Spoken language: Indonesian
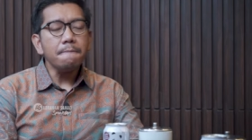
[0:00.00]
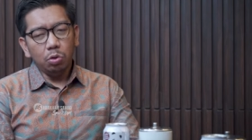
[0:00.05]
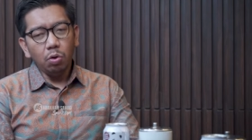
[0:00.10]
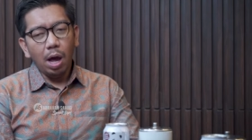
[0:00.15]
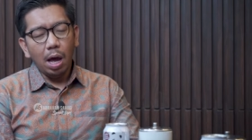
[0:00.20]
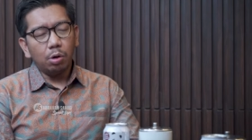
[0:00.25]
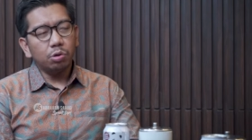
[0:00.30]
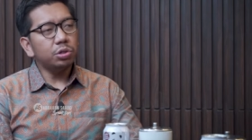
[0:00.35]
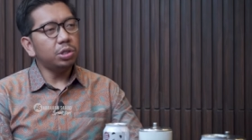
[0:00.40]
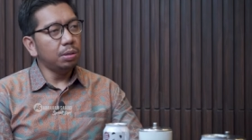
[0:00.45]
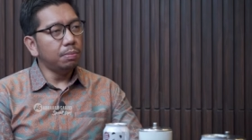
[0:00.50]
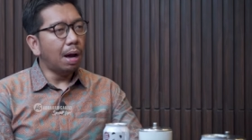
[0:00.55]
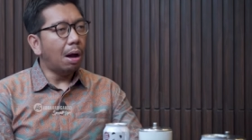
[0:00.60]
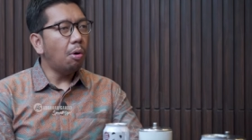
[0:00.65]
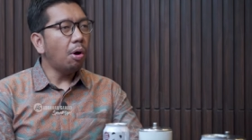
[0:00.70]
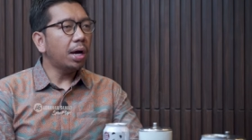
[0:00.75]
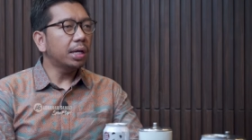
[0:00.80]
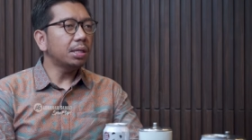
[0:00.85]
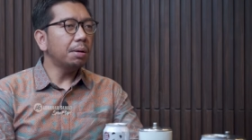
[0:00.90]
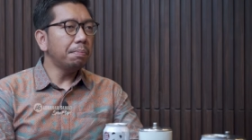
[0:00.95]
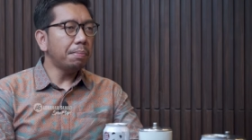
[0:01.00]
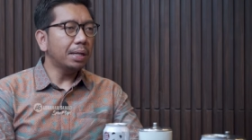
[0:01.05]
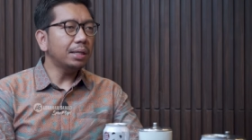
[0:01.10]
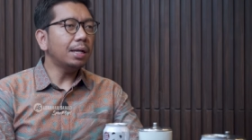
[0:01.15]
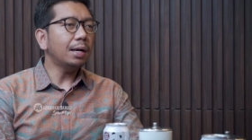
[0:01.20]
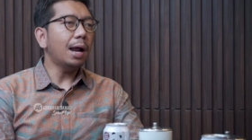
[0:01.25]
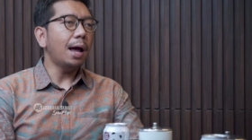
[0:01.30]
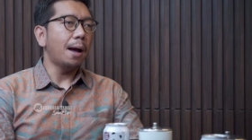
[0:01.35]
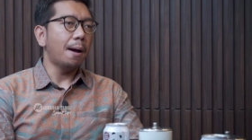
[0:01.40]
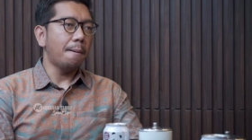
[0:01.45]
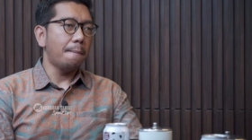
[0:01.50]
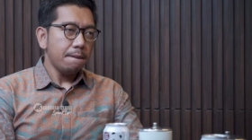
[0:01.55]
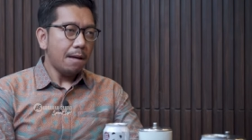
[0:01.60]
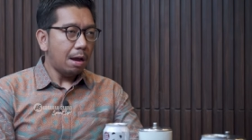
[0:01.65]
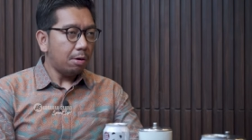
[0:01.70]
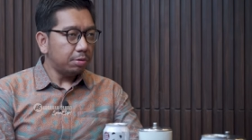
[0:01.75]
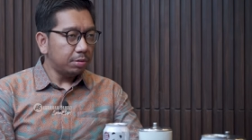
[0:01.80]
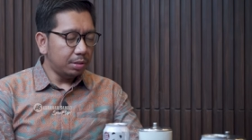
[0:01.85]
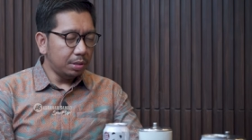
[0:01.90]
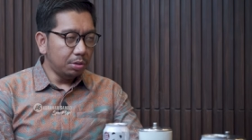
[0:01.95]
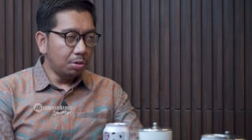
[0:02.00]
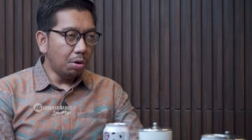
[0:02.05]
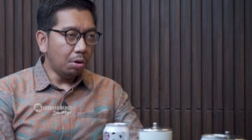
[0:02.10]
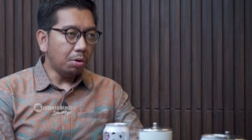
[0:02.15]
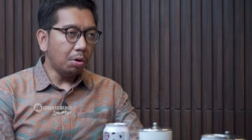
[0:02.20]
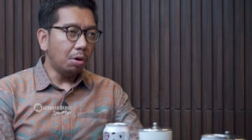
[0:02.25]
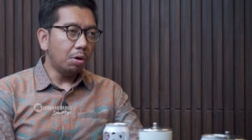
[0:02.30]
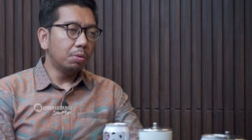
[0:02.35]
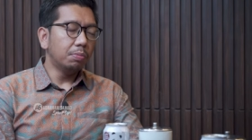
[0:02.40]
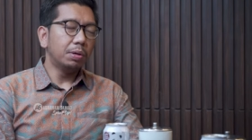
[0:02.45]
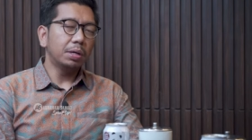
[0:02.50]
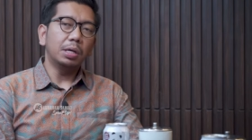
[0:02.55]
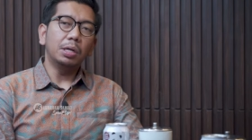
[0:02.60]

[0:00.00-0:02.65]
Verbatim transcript: itu harus dibawa ke tempat terang. Harus didorong